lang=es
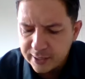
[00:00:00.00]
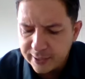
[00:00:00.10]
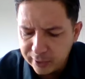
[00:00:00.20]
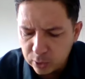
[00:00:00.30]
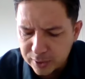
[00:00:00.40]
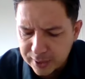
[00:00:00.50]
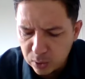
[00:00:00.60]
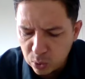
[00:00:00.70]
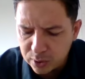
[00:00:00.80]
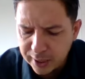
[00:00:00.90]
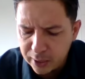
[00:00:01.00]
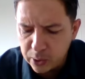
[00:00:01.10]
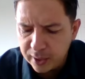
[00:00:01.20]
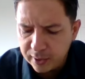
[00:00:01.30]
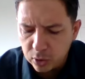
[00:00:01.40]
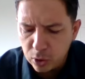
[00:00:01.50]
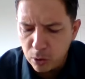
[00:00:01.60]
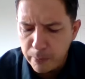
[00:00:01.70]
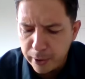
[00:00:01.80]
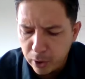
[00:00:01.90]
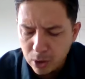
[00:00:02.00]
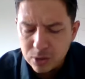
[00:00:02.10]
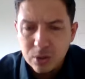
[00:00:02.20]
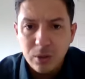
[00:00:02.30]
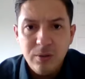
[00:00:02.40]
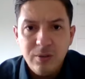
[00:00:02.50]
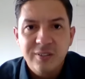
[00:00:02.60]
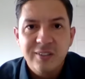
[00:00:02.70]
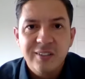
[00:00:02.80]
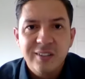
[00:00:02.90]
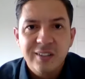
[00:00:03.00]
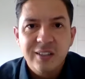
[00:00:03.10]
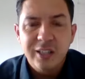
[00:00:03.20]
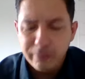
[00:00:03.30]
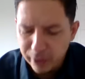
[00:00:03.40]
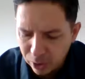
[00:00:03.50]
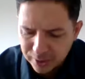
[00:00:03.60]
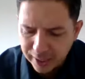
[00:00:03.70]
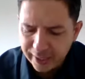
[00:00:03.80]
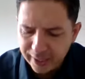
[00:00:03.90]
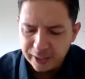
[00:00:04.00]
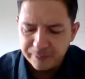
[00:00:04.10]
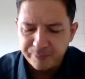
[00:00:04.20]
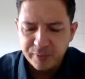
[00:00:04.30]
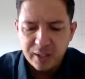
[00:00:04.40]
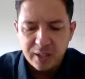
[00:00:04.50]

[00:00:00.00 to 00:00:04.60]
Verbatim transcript: Cristo es anunciado y en esto me gozo y me gozaré.